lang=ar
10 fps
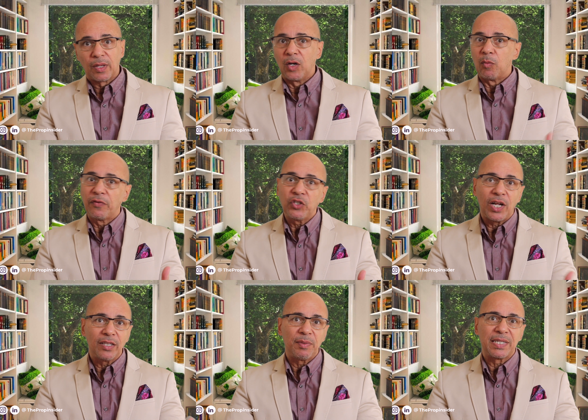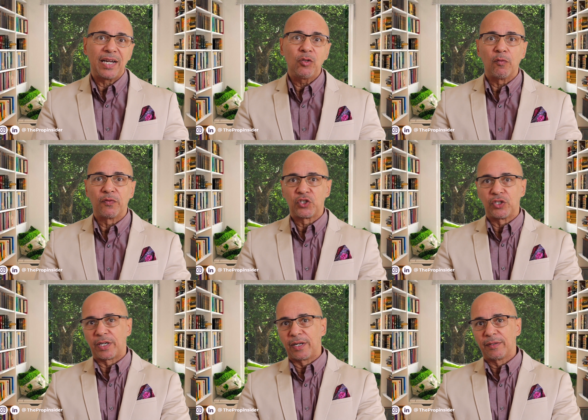لو مفيش حد بيساعدهم في
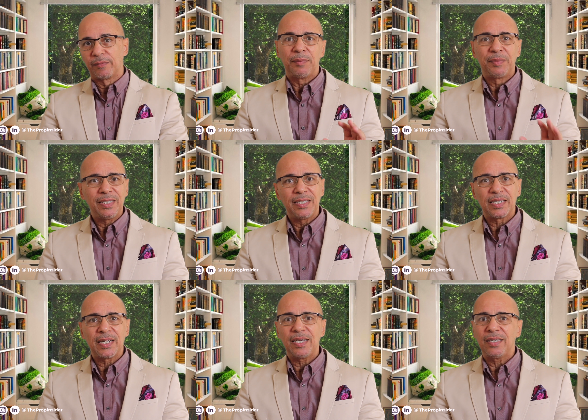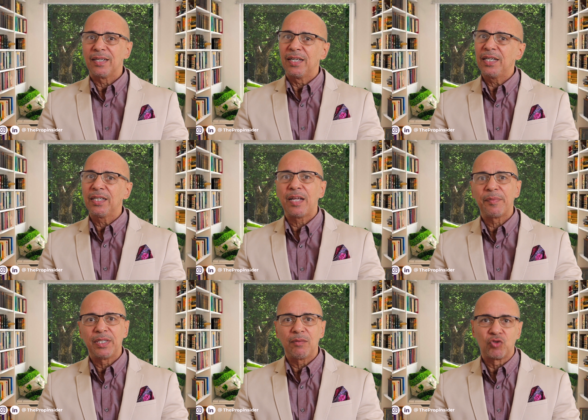الشركه يبتدي ازاي هي
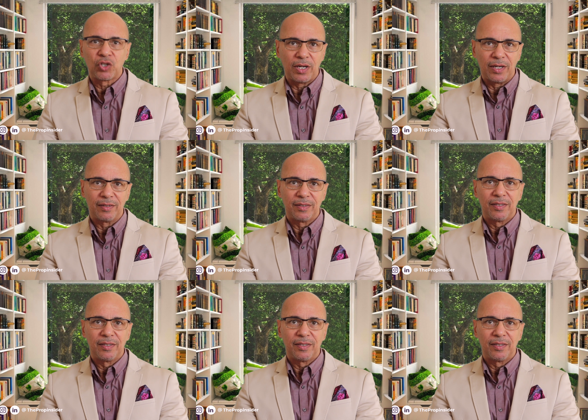دايما دي المشكله